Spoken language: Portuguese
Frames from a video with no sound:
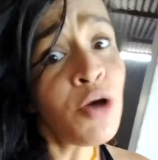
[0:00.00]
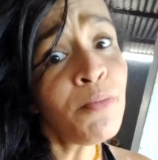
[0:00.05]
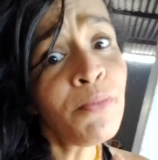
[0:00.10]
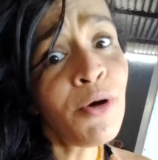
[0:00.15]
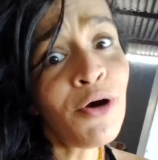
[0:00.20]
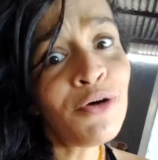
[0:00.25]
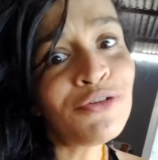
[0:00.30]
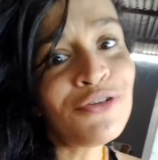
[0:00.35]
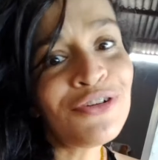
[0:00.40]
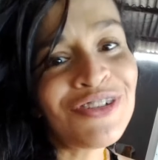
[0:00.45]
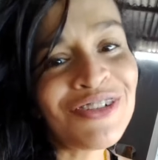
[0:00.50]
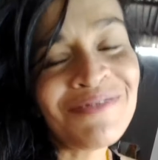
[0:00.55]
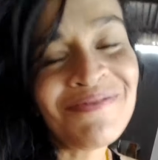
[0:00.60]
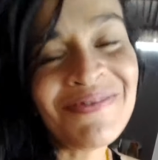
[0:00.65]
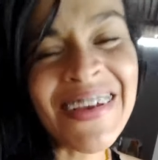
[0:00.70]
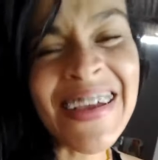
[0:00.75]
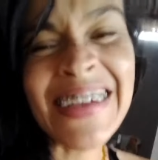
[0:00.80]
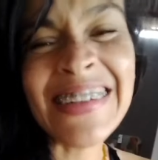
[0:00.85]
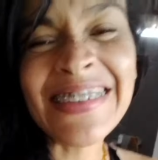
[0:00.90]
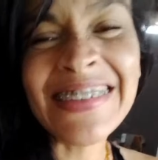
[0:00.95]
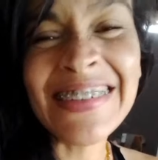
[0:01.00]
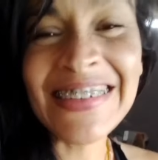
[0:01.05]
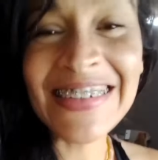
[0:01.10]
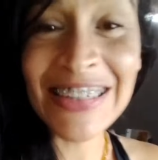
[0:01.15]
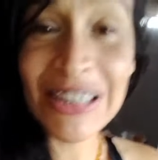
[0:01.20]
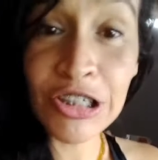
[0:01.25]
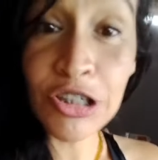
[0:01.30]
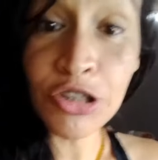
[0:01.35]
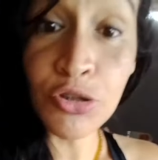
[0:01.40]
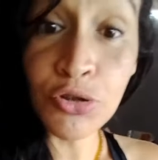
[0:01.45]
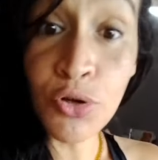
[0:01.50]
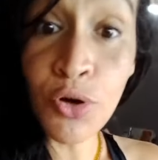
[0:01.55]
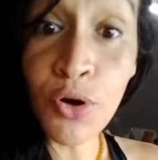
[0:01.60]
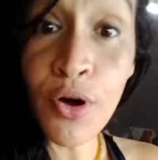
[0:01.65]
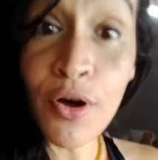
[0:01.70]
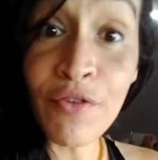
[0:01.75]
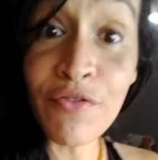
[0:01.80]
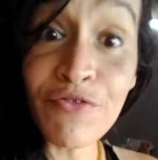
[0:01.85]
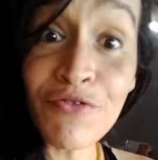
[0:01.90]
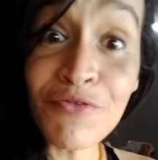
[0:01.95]
Morro de medo de de
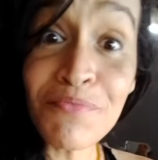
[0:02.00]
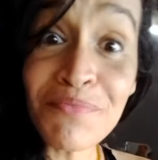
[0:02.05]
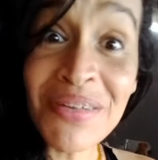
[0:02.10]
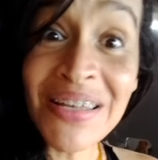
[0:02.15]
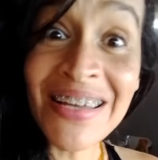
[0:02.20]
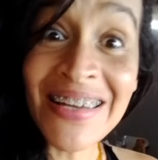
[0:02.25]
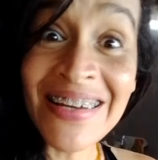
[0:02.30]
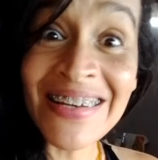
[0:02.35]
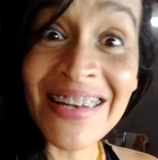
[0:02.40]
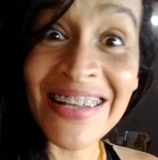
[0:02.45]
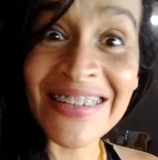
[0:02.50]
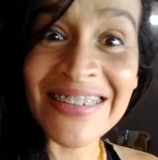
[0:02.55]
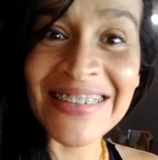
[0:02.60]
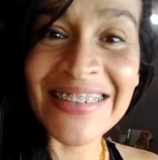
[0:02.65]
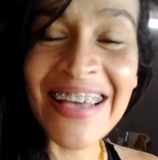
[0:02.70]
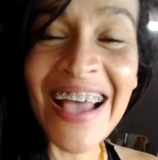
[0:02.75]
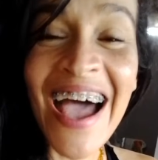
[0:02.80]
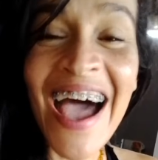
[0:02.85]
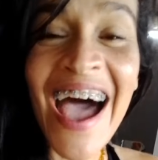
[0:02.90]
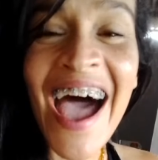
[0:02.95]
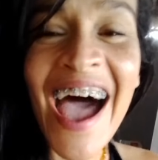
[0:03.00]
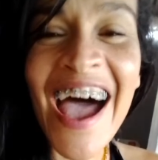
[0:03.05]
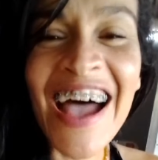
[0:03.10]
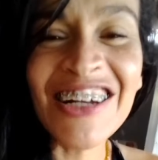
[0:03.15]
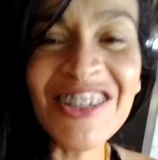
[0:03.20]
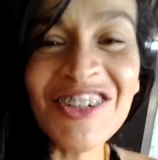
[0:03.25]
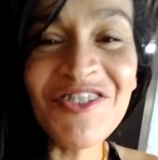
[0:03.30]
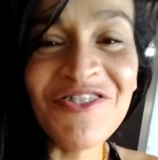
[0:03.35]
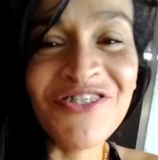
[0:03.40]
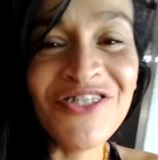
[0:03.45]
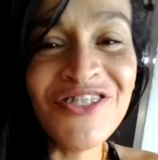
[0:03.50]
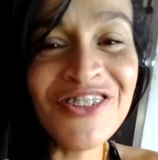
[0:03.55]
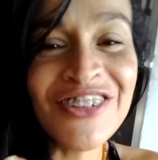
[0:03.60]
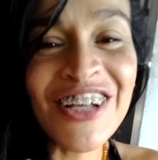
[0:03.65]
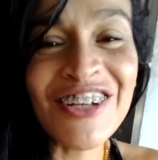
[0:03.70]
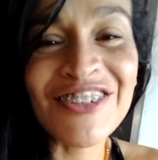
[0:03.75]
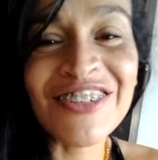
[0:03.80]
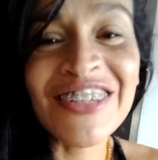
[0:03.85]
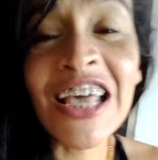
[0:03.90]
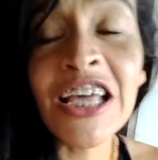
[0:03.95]
novo me lascar. No
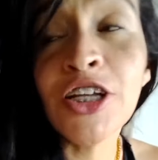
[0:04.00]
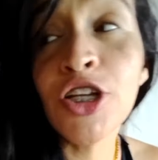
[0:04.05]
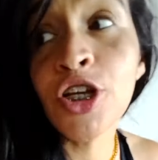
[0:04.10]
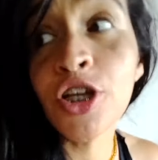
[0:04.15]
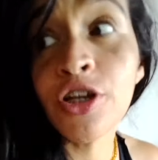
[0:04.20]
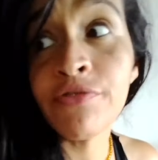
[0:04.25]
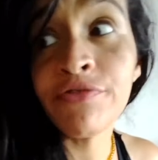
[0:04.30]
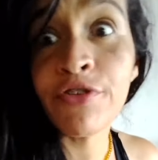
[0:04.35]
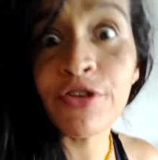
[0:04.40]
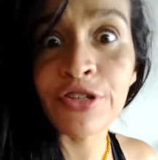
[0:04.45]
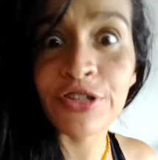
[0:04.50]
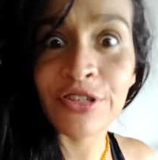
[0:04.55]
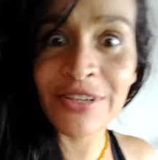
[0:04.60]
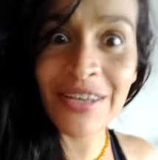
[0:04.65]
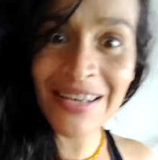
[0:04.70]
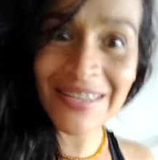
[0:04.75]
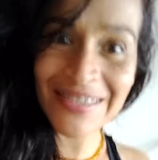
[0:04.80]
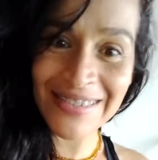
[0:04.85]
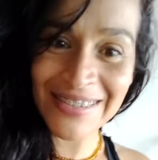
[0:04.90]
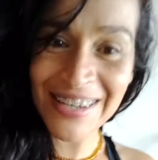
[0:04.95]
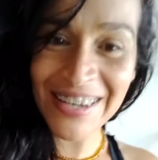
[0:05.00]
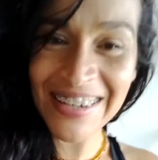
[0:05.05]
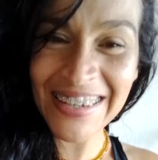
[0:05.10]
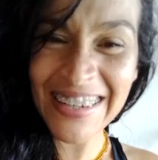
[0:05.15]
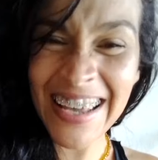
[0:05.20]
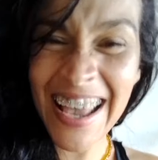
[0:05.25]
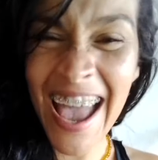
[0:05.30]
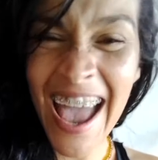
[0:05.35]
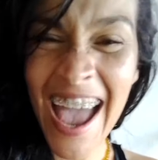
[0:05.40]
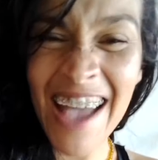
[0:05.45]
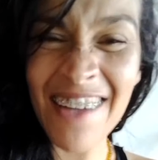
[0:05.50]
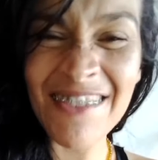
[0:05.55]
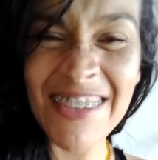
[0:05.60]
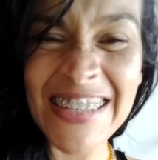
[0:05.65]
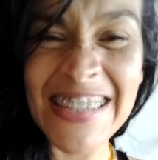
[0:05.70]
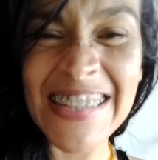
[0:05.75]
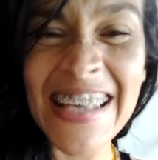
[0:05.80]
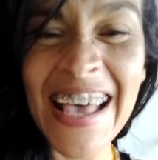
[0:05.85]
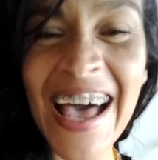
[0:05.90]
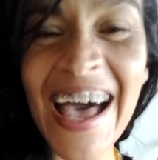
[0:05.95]
fundo, eu sei que você só quer me
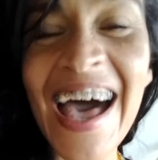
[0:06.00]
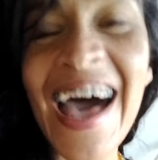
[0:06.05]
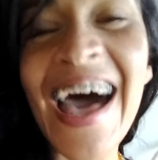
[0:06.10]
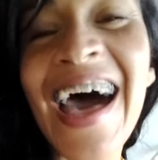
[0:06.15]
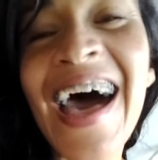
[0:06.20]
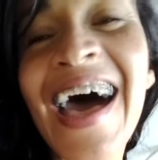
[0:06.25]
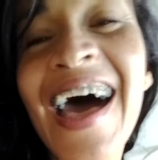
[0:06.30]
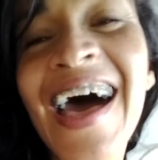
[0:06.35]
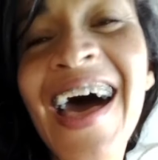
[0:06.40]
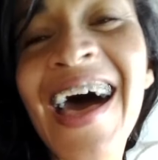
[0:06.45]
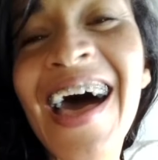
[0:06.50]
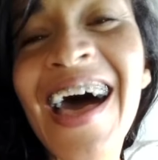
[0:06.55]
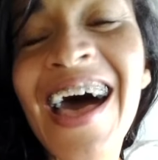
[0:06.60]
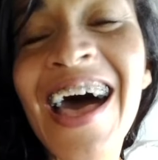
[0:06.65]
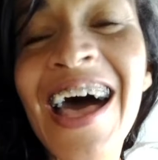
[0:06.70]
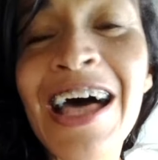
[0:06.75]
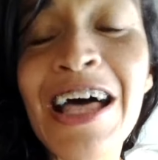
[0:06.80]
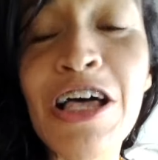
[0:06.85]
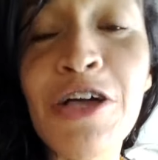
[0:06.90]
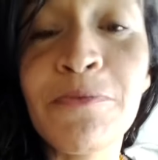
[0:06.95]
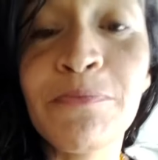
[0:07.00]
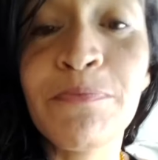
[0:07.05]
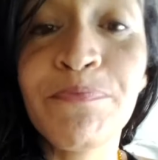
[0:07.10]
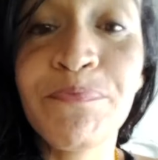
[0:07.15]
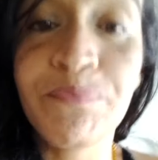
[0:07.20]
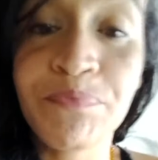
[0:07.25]
usar.